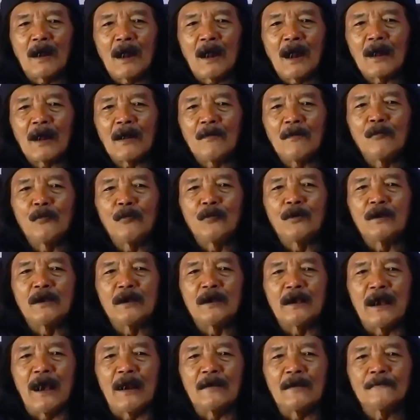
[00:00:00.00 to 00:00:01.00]
maka
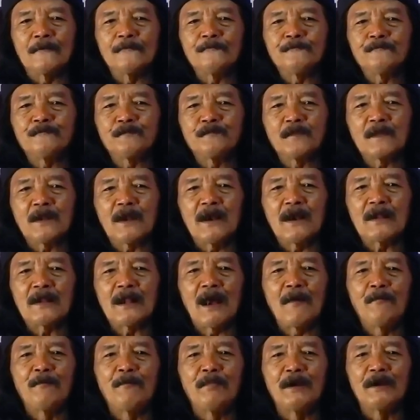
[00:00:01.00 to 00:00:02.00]
kemudian
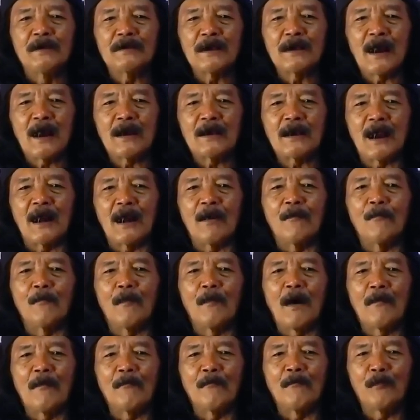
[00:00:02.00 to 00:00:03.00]
kita bisa dan
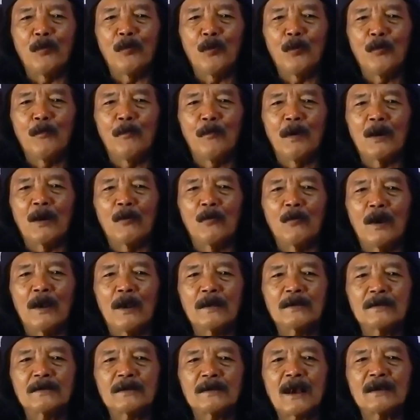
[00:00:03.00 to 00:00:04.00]
mampu
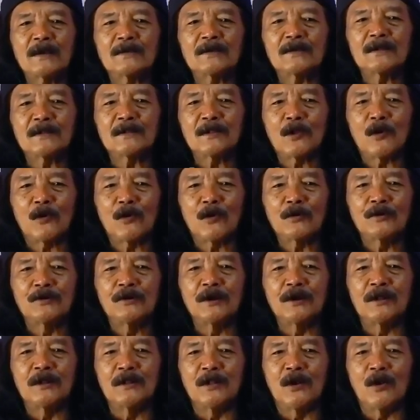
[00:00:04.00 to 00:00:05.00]
menulis sastra
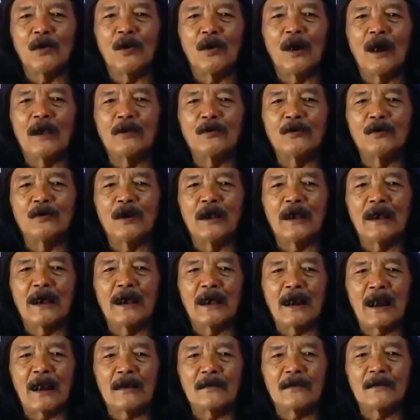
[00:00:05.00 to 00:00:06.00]
jendro
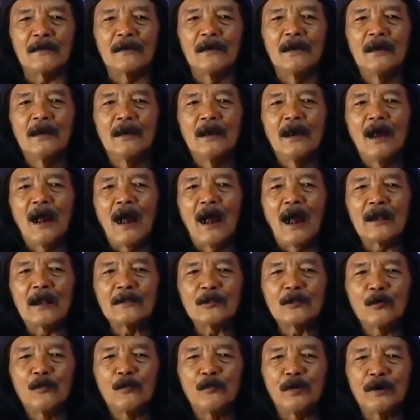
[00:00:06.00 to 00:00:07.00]
hayuningrat
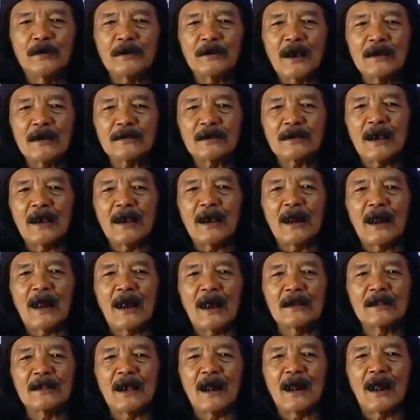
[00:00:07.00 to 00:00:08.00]
atau bisa saya
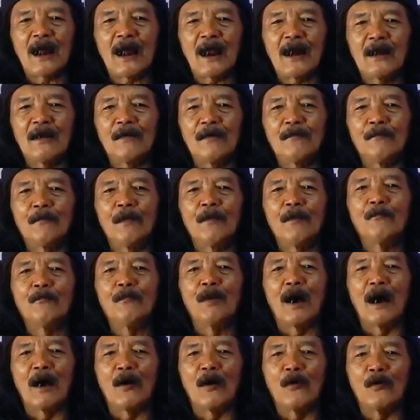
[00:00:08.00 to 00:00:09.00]
katakan
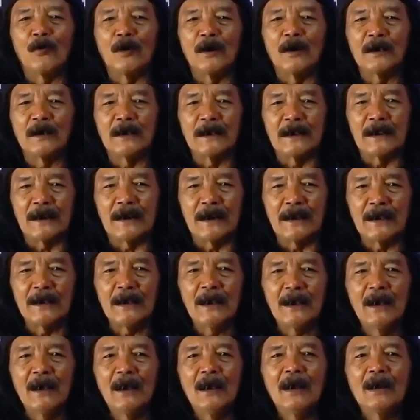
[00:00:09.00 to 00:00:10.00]
membangun
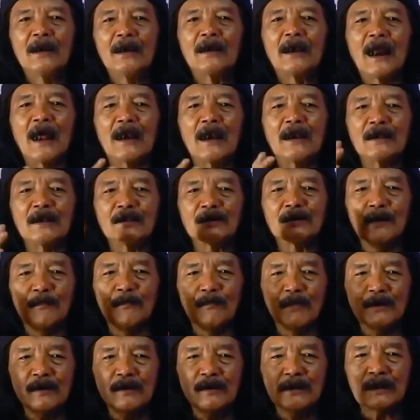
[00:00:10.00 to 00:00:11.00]
diri dan
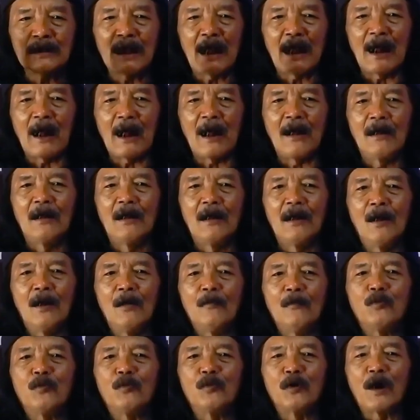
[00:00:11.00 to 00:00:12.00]
semesta
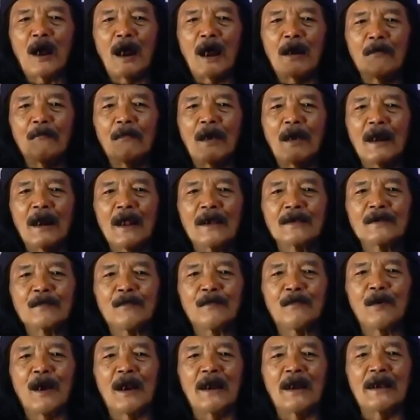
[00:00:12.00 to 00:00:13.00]
bukan malah
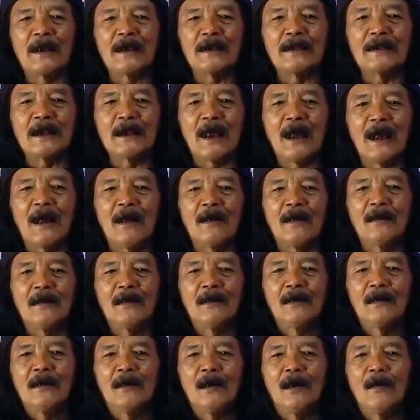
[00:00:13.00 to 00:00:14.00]
sebaliknya